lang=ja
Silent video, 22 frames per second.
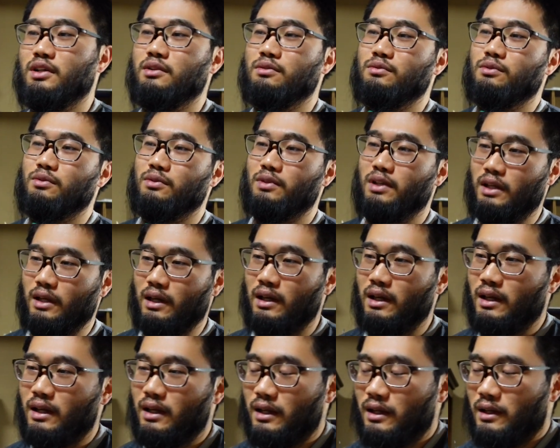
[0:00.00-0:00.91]
うので、
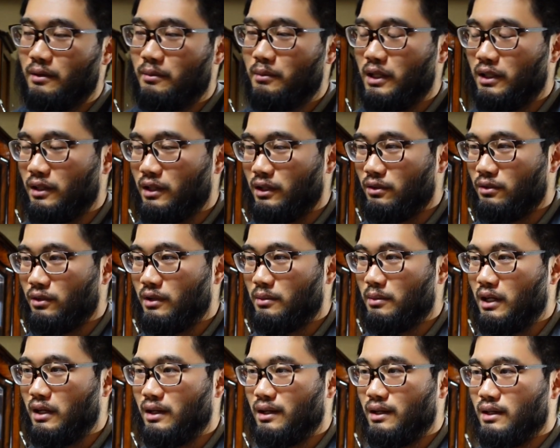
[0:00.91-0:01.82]
まあ、例え
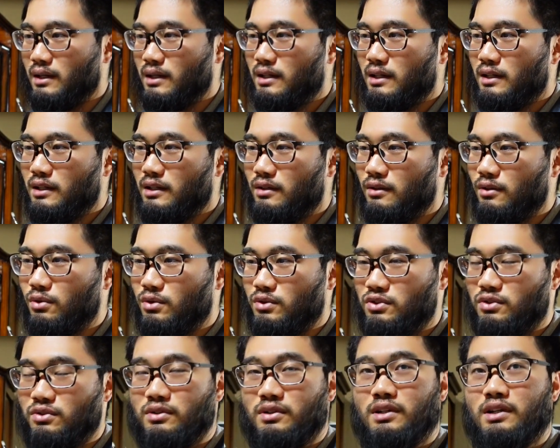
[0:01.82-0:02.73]
ば
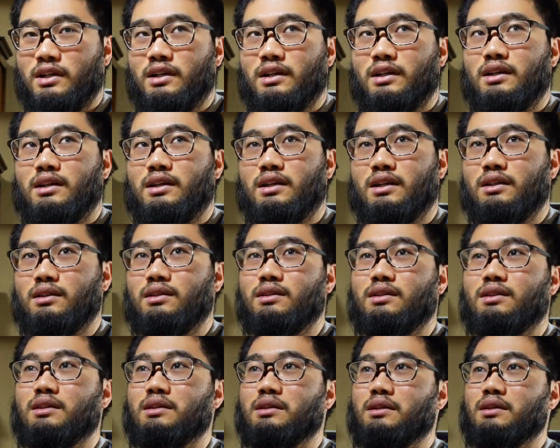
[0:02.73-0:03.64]
50回やっ
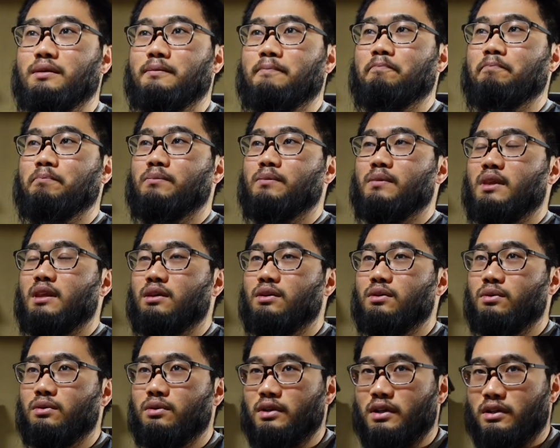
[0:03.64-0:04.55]
て、
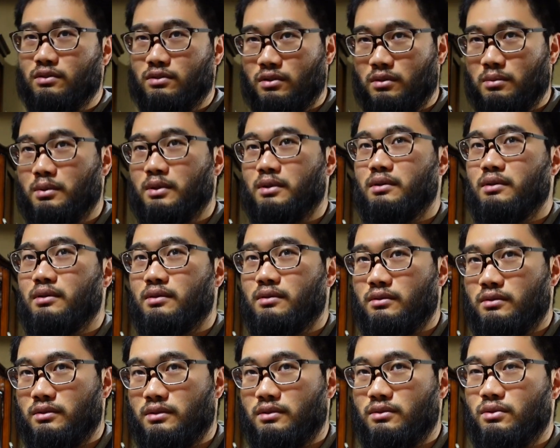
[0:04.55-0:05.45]
ようやく覚える
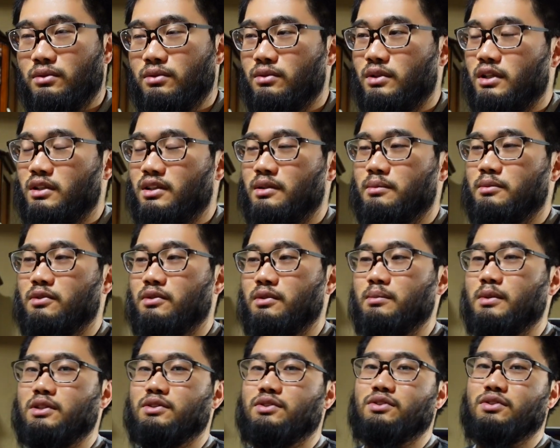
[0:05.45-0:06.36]
という方もい
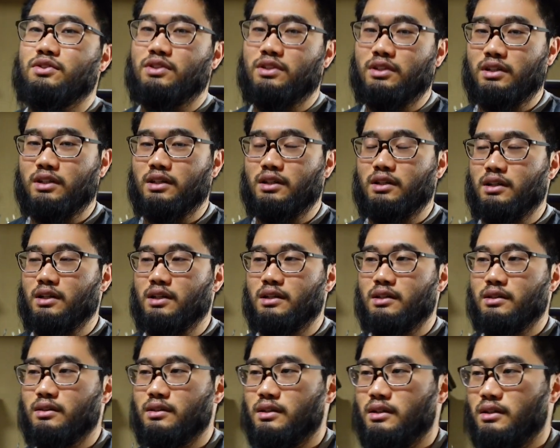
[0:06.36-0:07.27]
ますし、
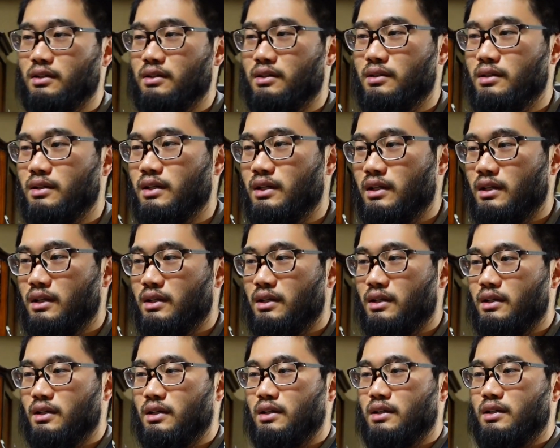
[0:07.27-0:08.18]

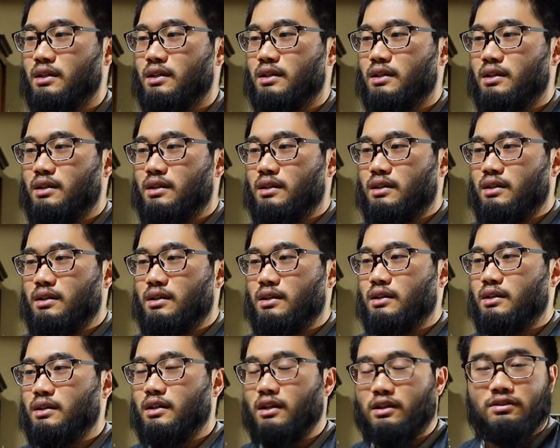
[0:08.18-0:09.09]

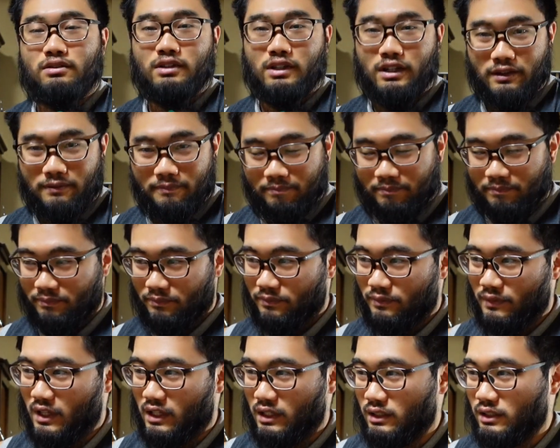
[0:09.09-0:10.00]
えー、逆に
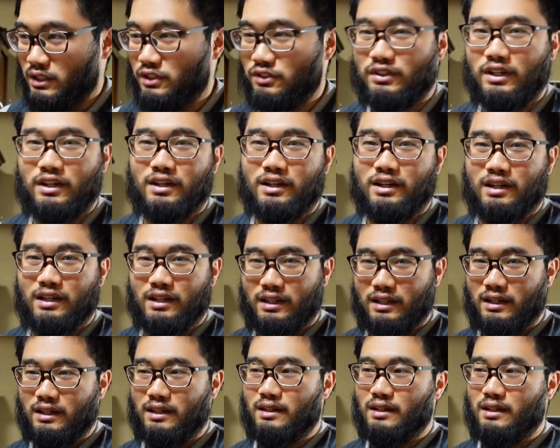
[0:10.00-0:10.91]
2、3回
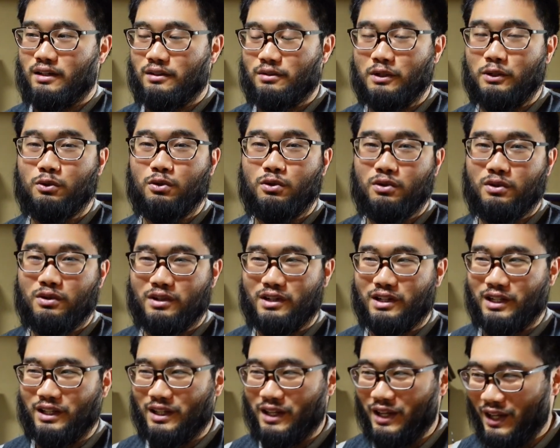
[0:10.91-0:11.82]
で、あるいは5、6
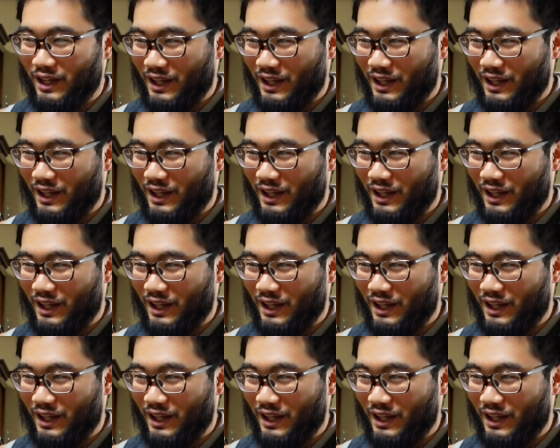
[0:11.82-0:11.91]
回で